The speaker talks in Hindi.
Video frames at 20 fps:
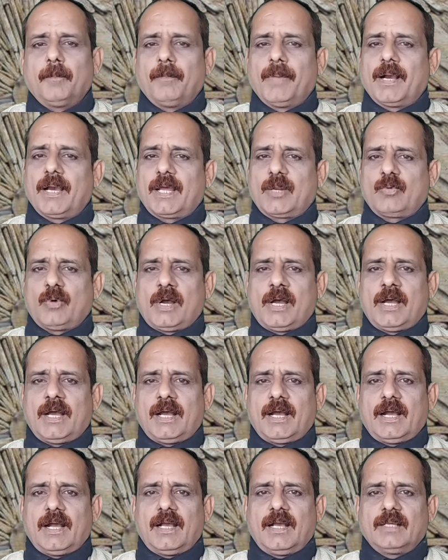मगर वह
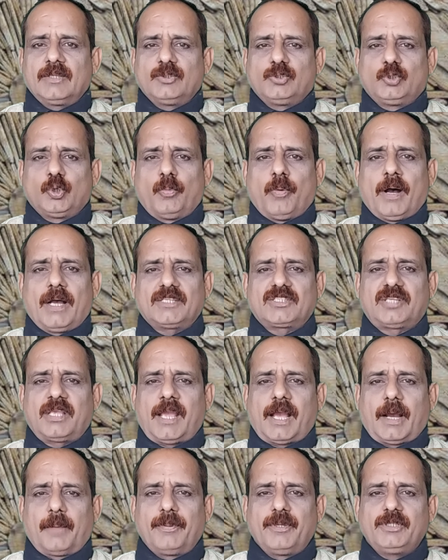जुबा से
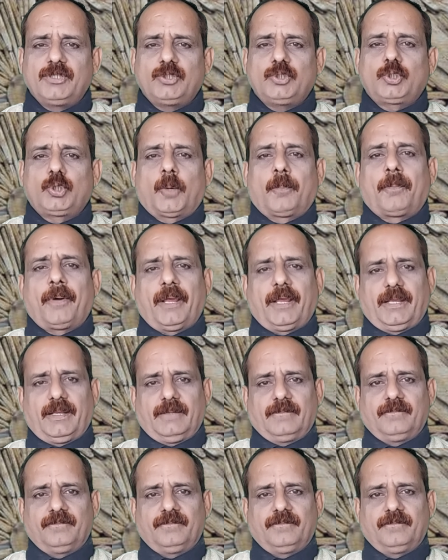अभी चुप है